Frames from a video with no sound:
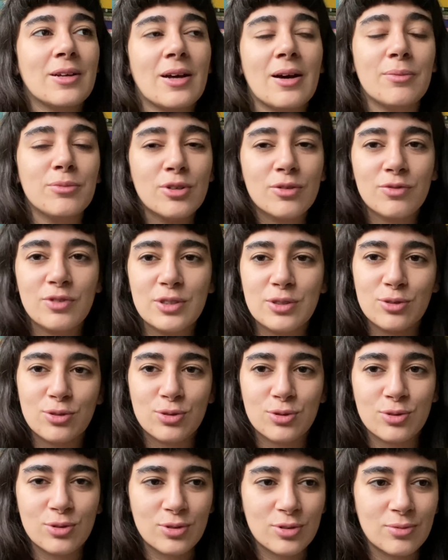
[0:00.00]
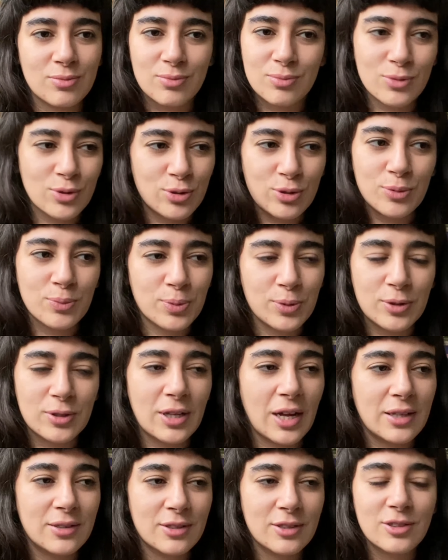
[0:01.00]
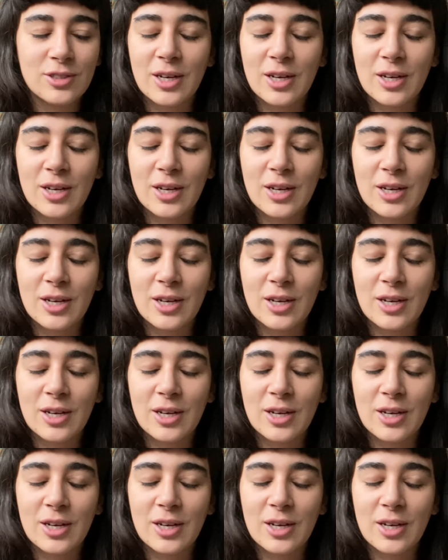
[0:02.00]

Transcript: a mio avviso sono molto importanti,